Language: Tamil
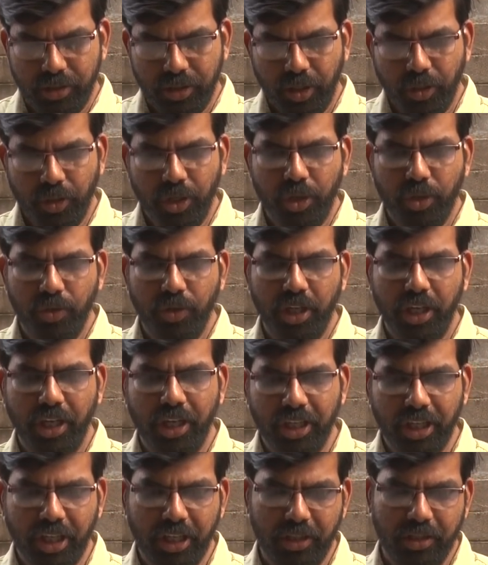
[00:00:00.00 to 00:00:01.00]
கவர்னருடைய
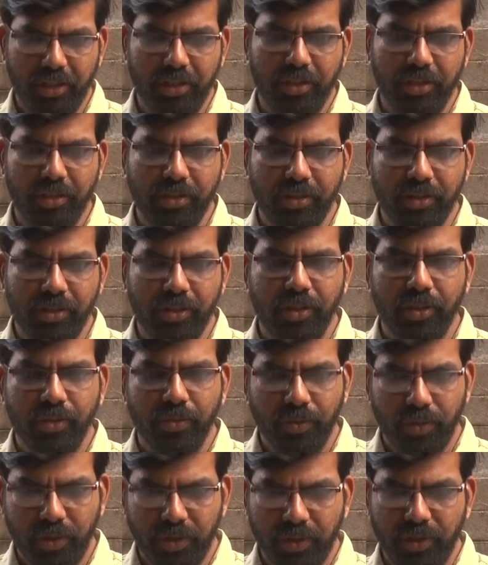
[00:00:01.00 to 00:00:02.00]
அறிக்கை
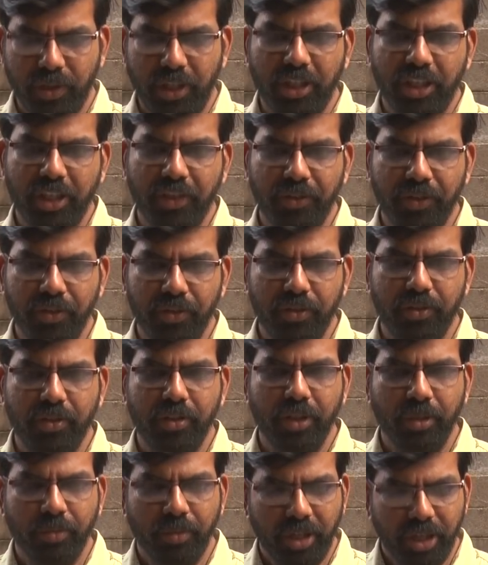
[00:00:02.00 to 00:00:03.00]
ஒரு அறிக்கை விடணும்
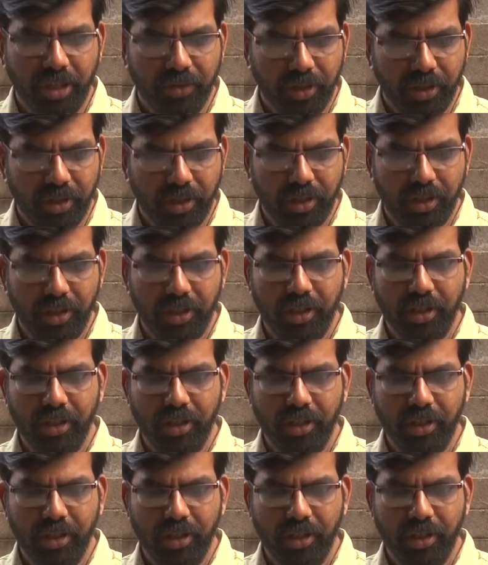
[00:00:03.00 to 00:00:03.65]
இந்த மாதிரி வந்து